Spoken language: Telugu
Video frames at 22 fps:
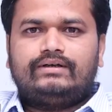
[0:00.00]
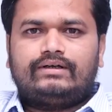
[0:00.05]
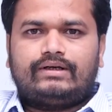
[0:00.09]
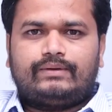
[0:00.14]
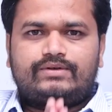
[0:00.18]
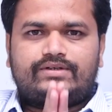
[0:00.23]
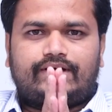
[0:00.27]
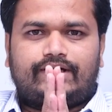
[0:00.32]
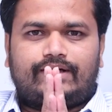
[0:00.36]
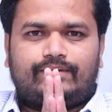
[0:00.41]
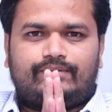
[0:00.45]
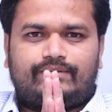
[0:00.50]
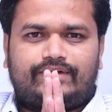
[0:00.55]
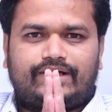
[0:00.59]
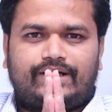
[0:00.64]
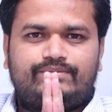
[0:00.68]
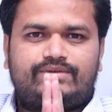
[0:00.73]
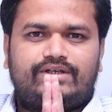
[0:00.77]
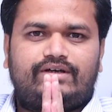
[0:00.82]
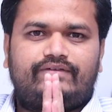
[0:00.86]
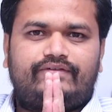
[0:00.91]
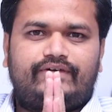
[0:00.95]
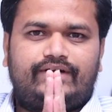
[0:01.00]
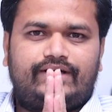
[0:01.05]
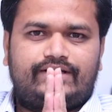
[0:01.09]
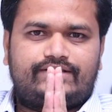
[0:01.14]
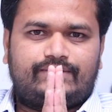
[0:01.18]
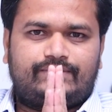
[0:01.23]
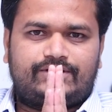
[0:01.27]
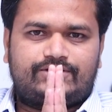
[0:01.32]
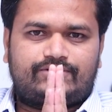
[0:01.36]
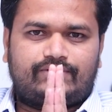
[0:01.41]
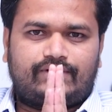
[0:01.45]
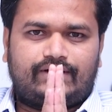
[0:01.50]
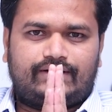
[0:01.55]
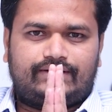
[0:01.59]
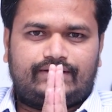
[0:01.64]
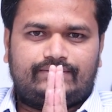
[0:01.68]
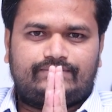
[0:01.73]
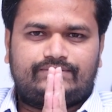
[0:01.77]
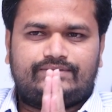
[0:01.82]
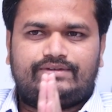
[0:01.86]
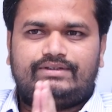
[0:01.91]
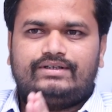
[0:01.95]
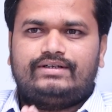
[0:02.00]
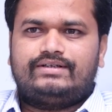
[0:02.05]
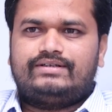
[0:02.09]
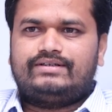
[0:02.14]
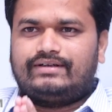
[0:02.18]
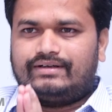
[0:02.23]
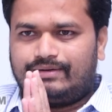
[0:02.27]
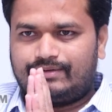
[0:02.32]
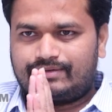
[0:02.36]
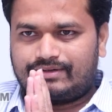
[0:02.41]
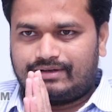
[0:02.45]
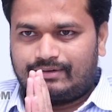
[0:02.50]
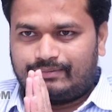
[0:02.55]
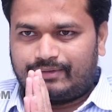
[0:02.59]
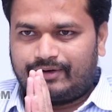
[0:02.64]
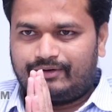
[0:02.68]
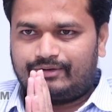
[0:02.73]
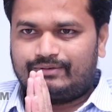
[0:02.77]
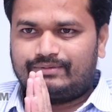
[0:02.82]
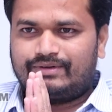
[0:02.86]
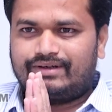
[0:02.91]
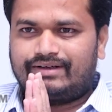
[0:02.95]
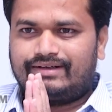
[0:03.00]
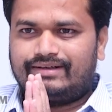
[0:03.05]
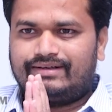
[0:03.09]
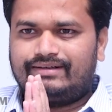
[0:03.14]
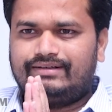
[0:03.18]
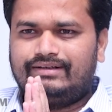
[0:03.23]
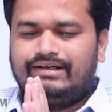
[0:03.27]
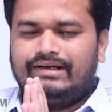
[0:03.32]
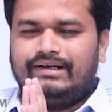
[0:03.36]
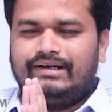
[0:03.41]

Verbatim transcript: నమస్కారం టైమ్స్ ఆఫ్ ఇండియా సమయం స్వాగతం సార్ నమస్కారం ప్రవీణ్ కుమార్ గారు